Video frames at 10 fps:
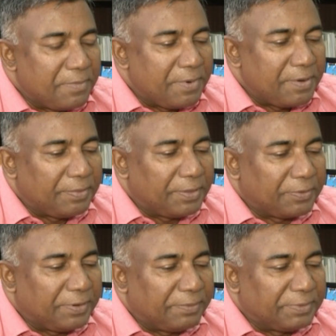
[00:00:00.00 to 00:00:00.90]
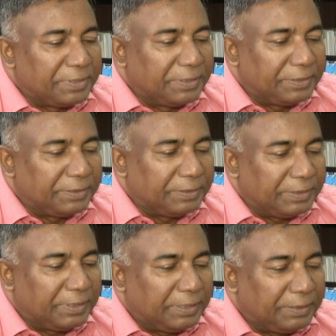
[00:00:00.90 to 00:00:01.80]
তবে রমজানে
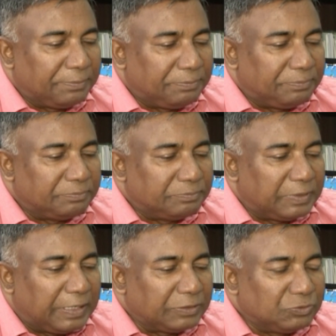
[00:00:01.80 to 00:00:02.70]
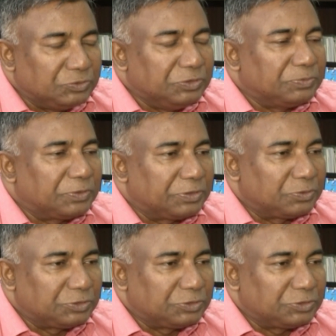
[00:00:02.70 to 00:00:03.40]
সহনীয় পর্যায়ে রাখার আশ্বাস তার